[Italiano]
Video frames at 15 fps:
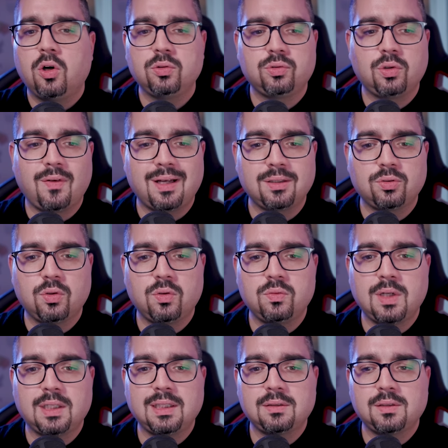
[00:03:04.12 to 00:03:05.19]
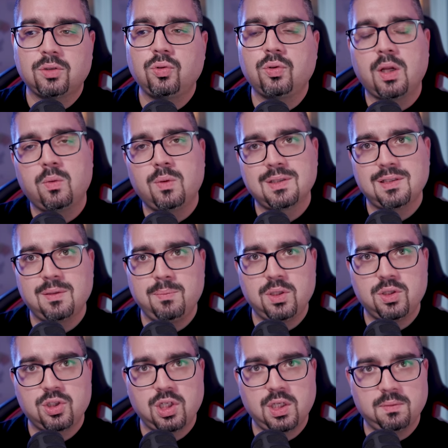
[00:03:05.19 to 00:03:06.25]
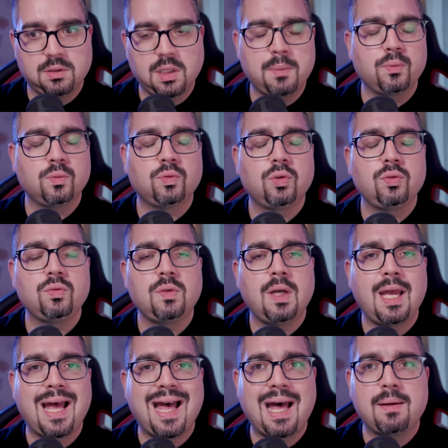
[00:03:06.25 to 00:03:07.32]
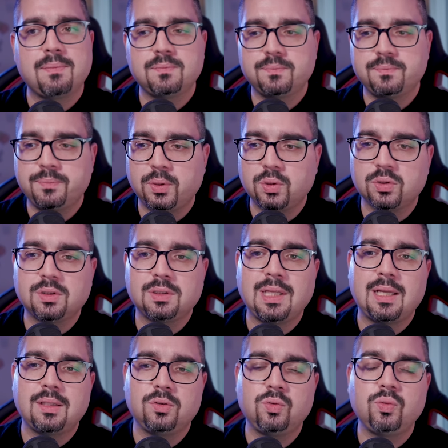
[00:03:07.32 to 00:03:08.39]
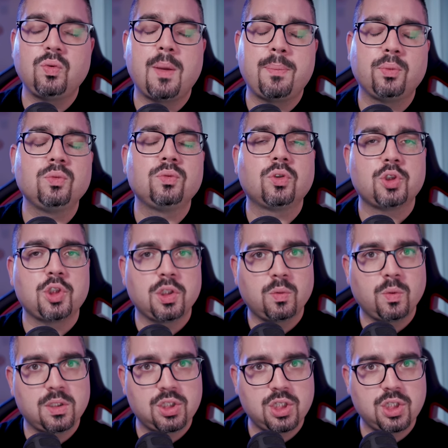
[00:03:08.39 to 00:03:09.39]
ho trovato un adattatore USB-C 3.2 a porta 2.5